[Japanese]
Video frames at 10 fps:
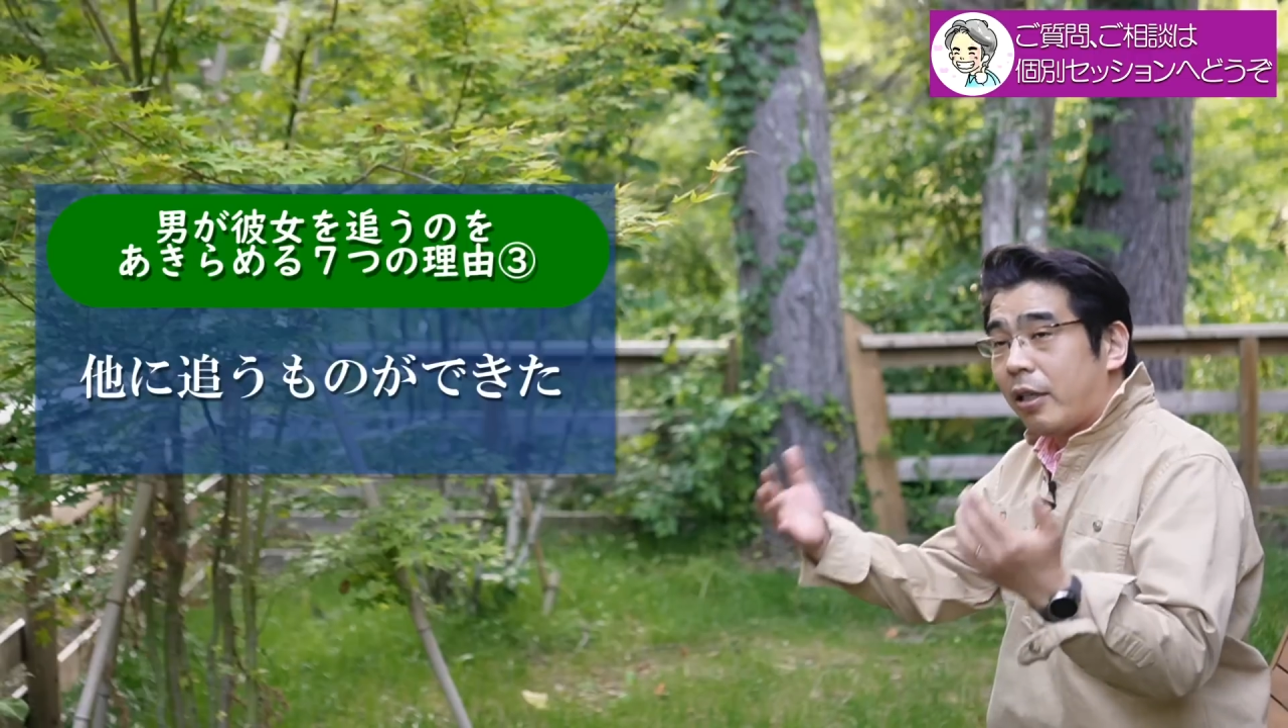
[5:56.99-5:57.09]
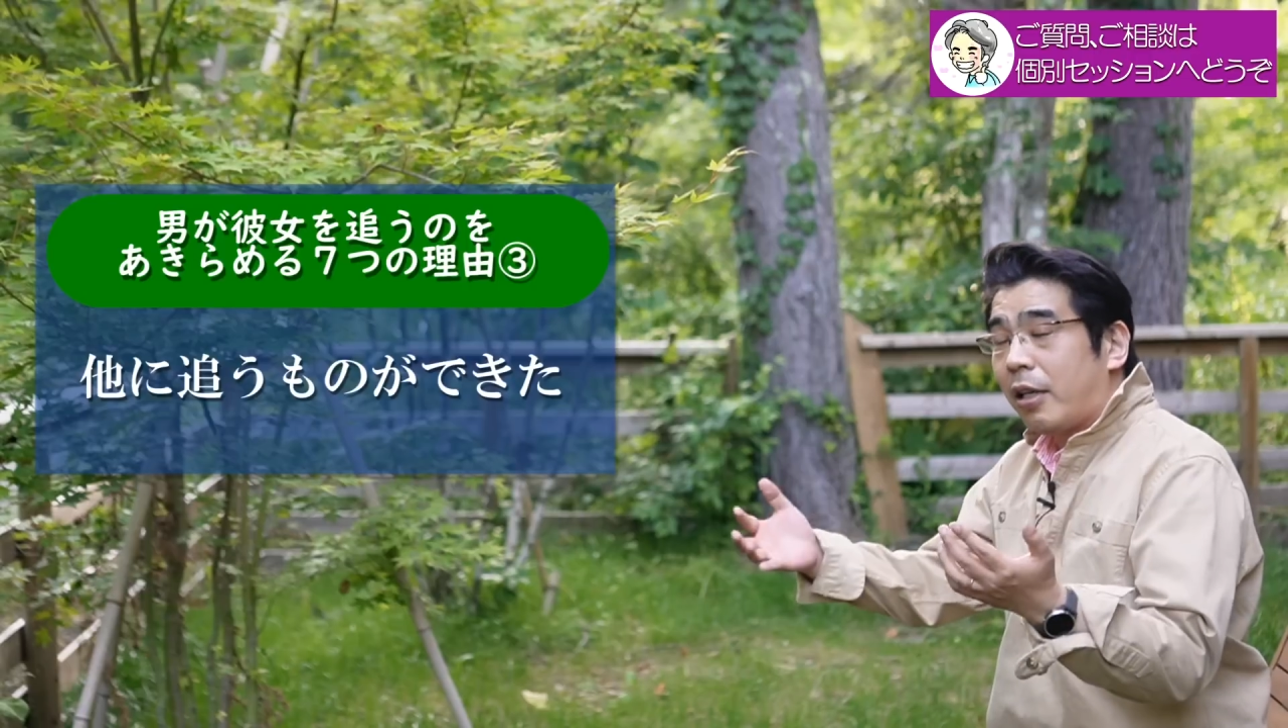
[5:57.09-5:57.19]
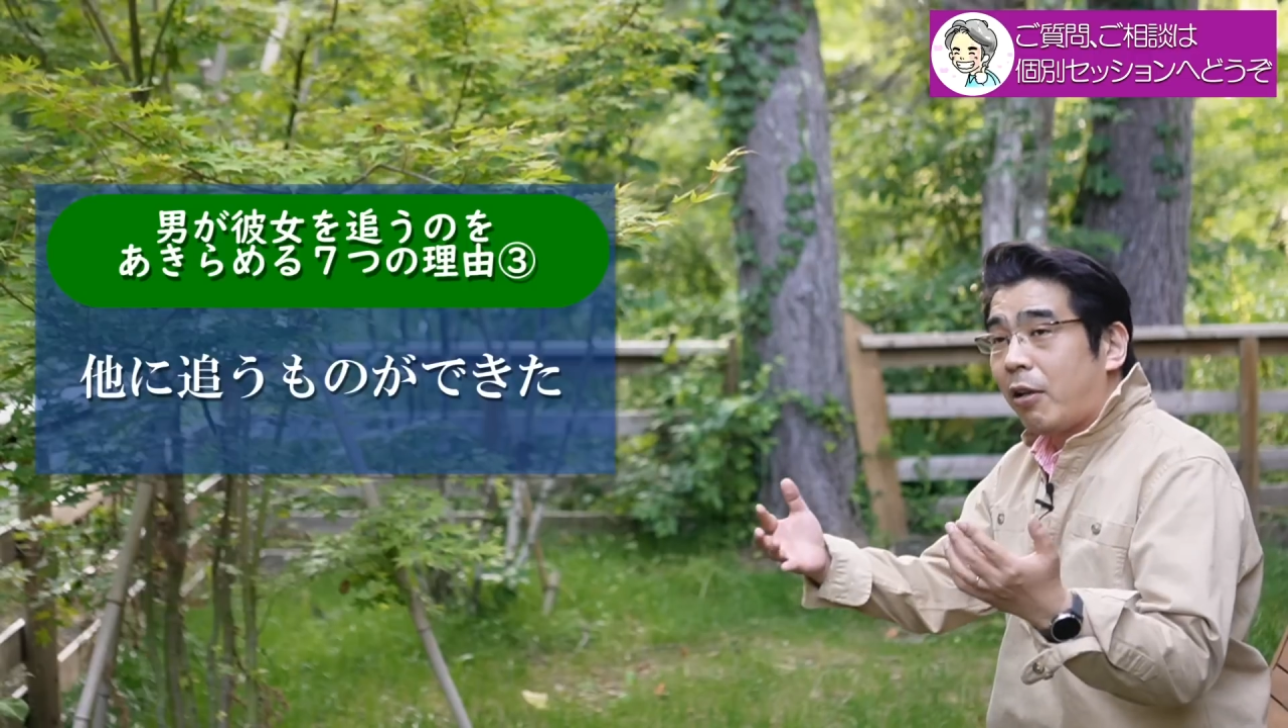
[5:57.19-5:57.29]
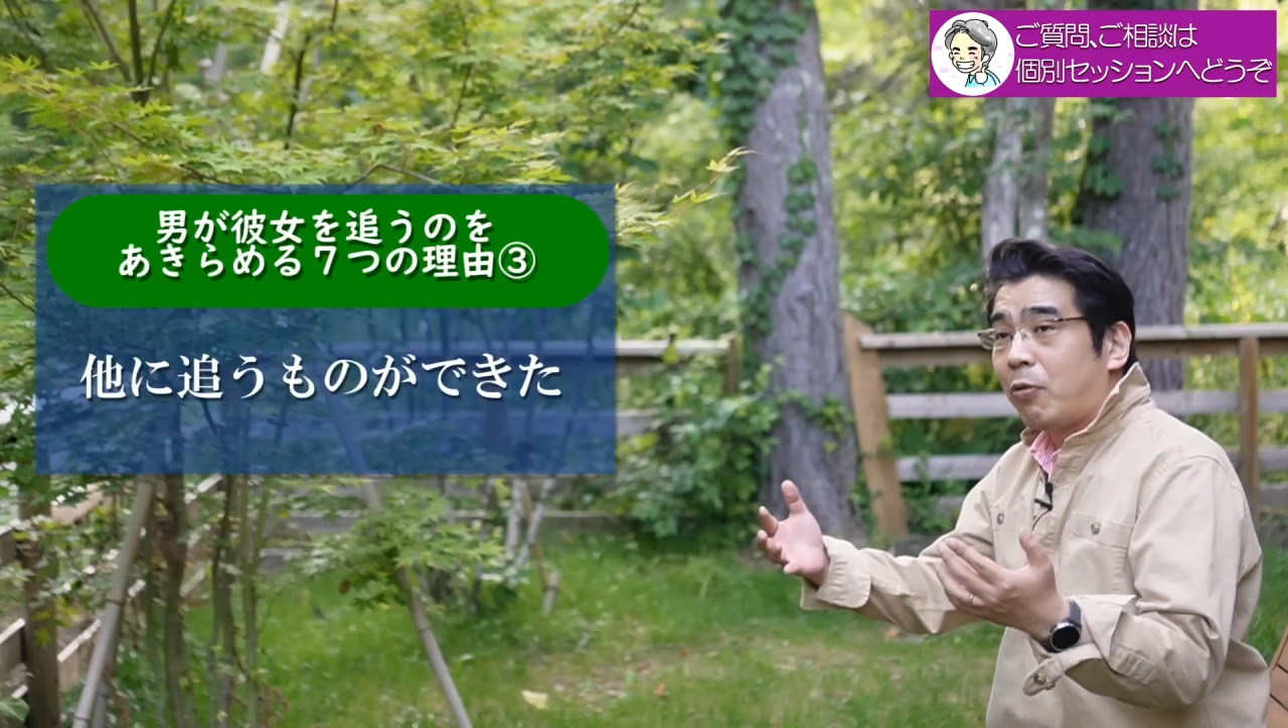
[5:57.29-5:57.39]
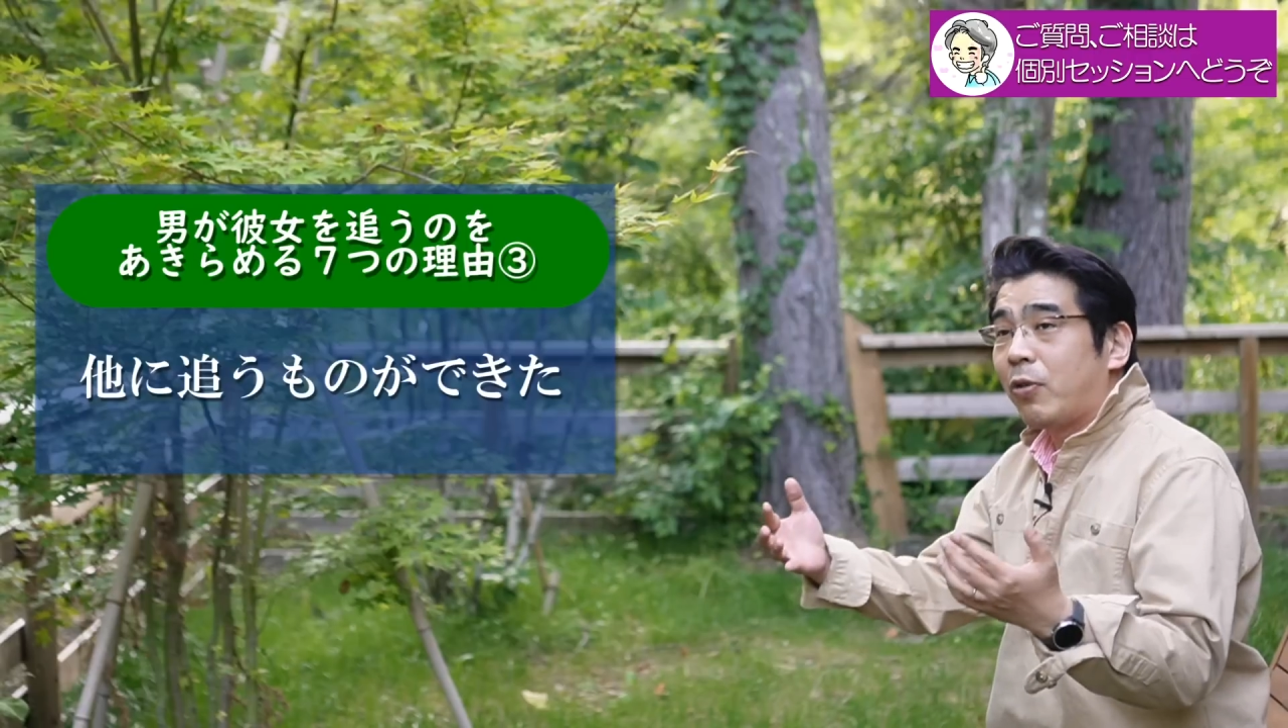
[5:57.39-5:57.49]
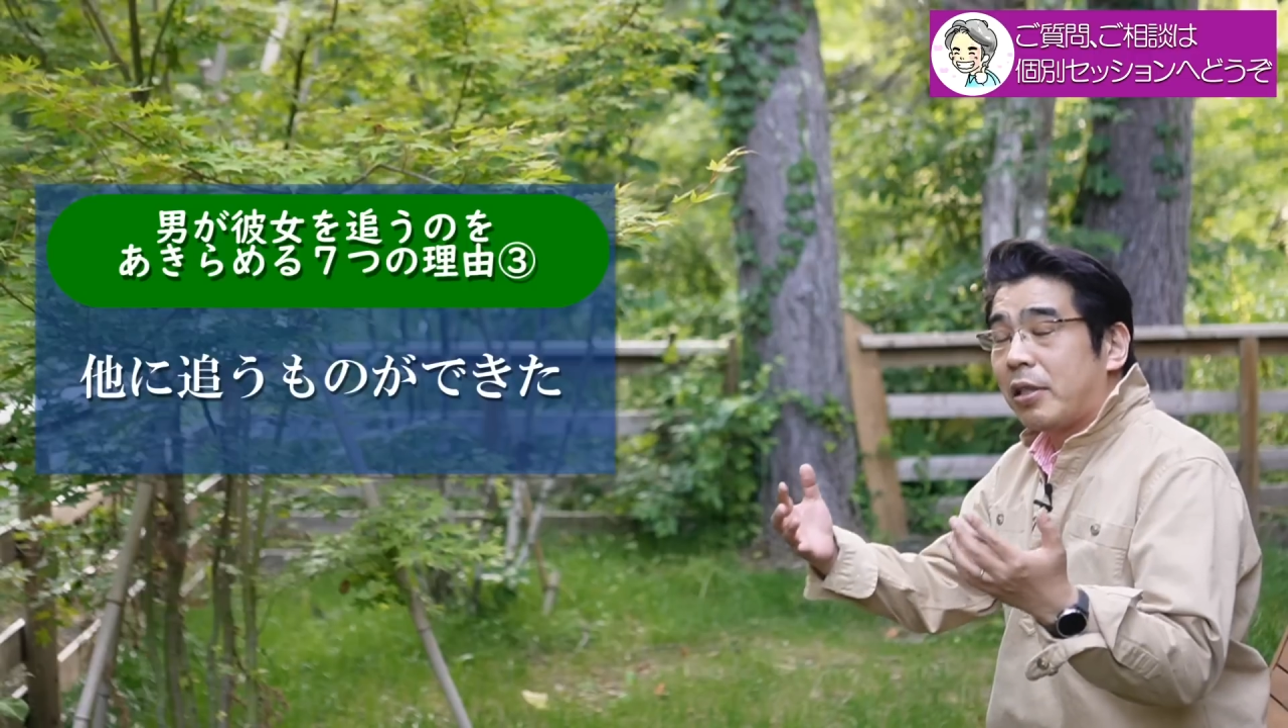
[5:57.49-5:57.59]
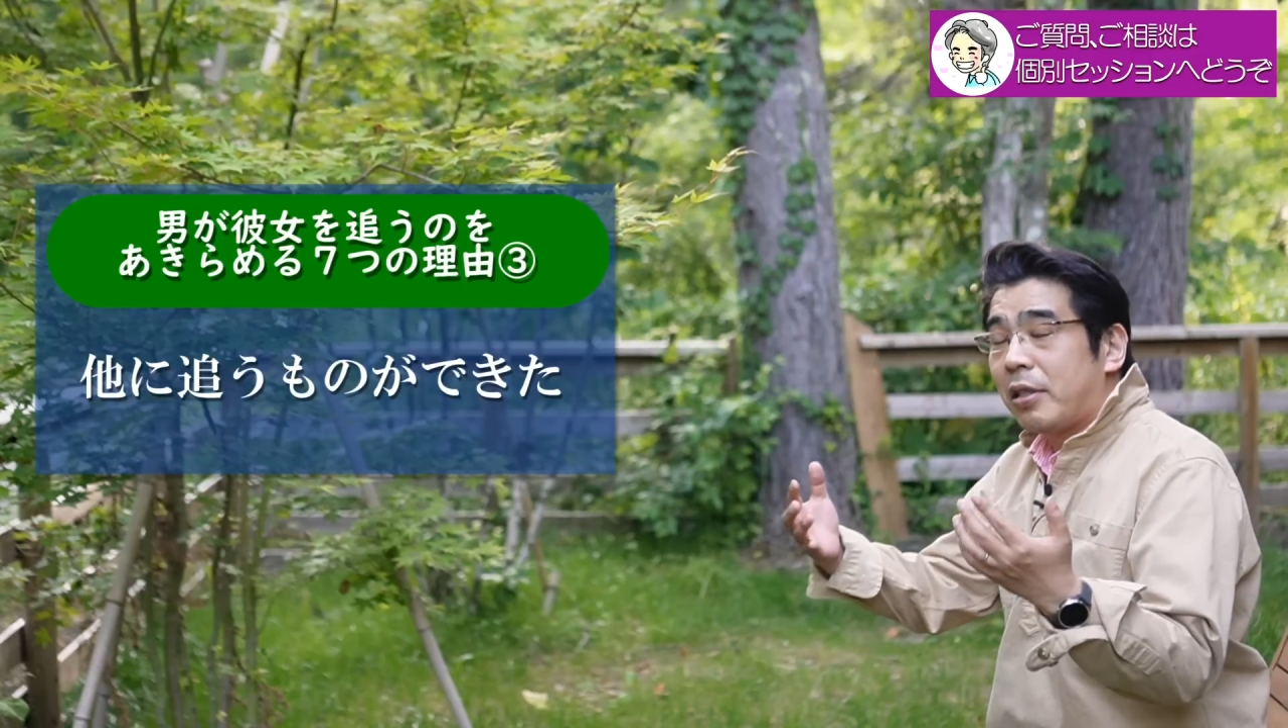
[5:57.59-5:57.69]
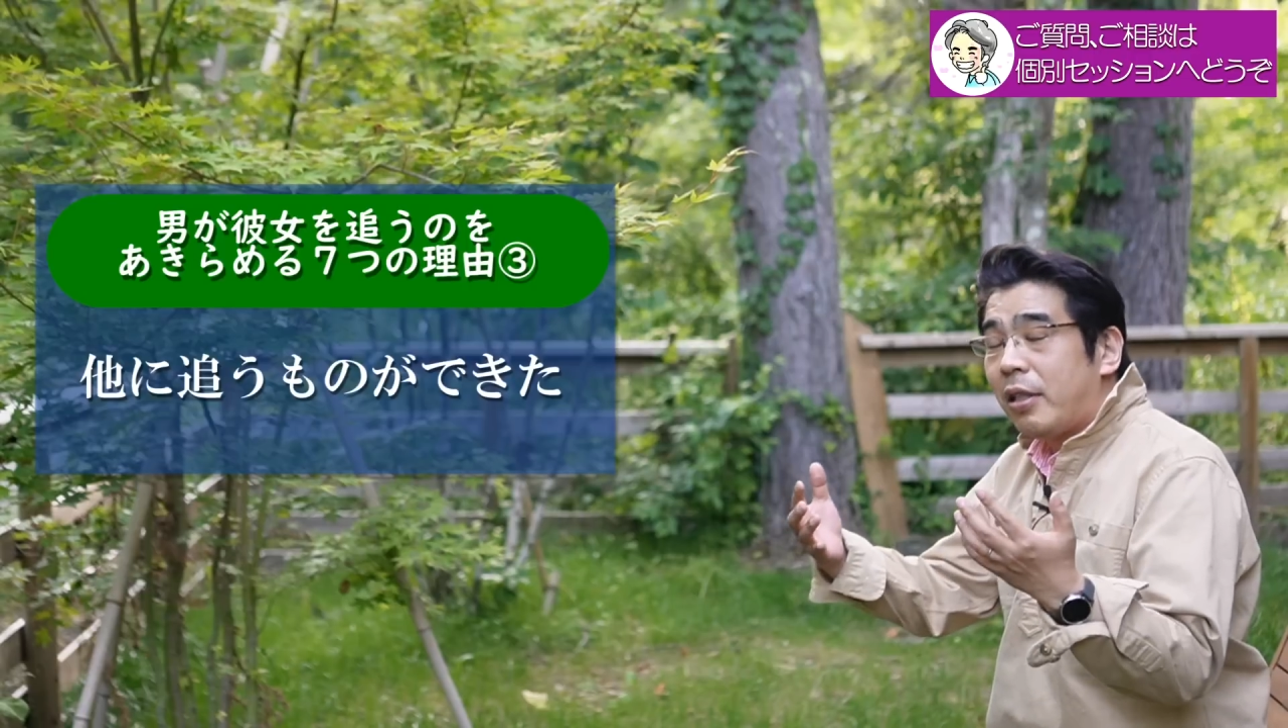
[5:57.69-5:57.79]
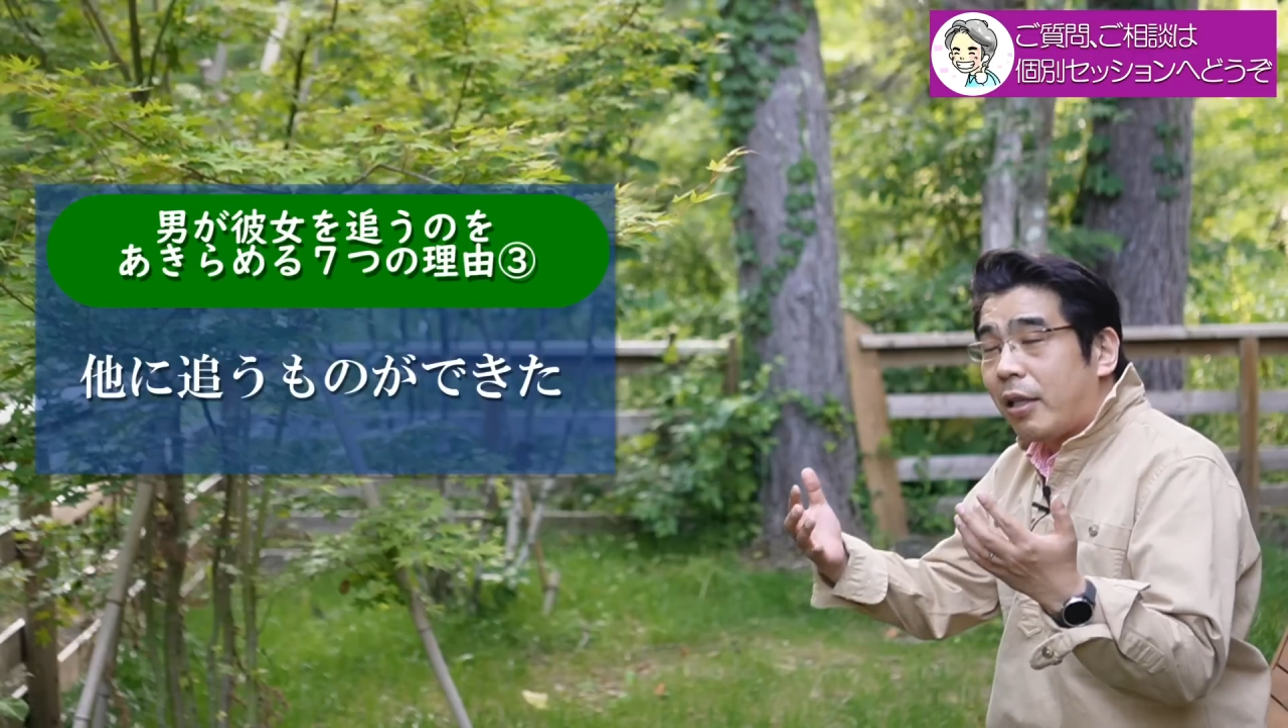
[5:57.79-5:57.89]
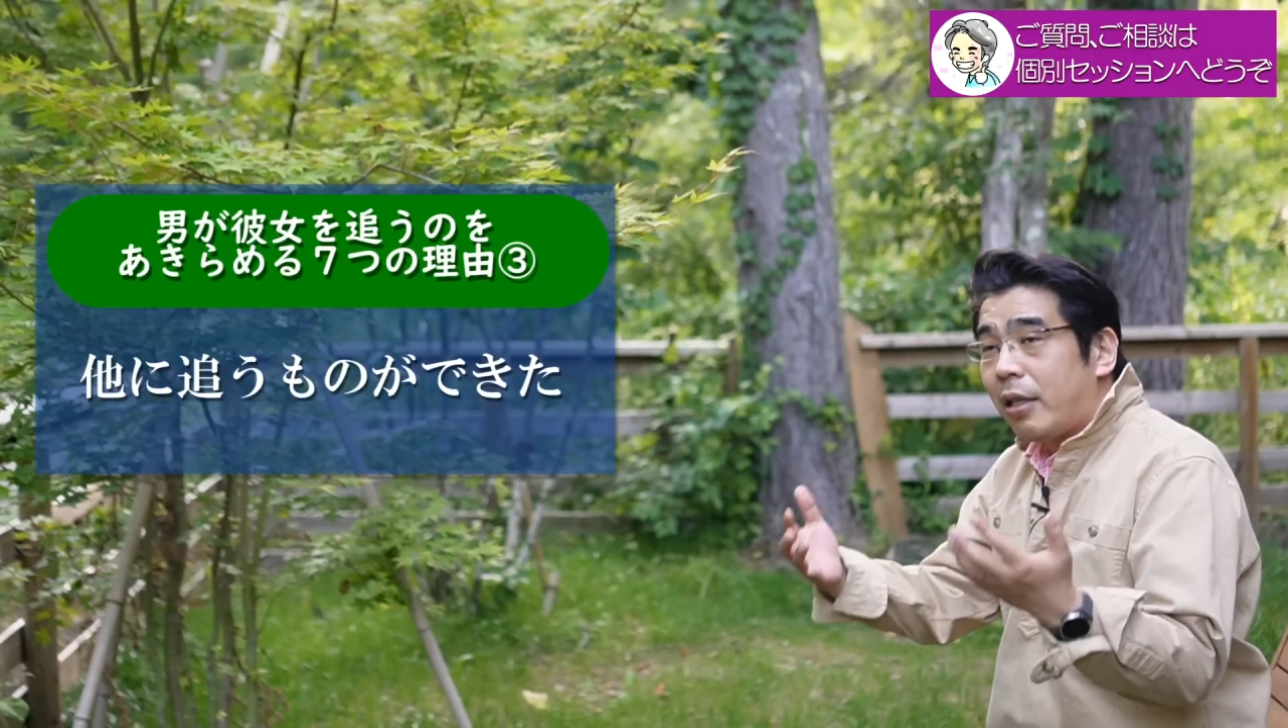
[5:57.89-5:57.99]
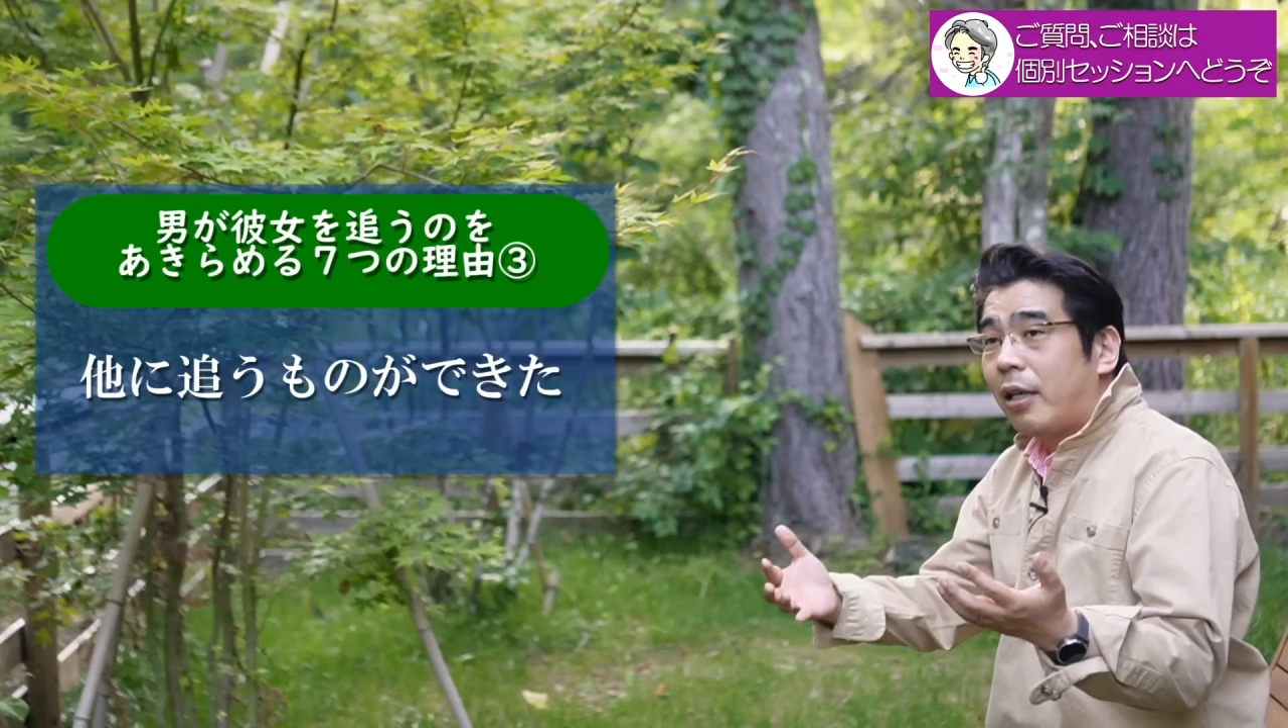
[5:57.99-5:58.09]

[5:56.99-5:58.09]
えてあなたのことは好きだか